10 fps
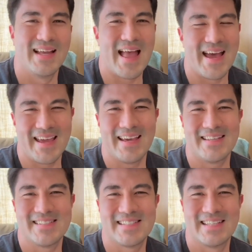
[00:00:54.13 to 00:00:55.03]
Hi
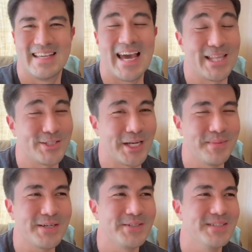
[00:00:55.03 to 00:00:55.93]
guys, eto na
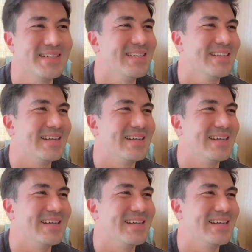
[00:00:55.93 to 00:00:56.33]
naman ako.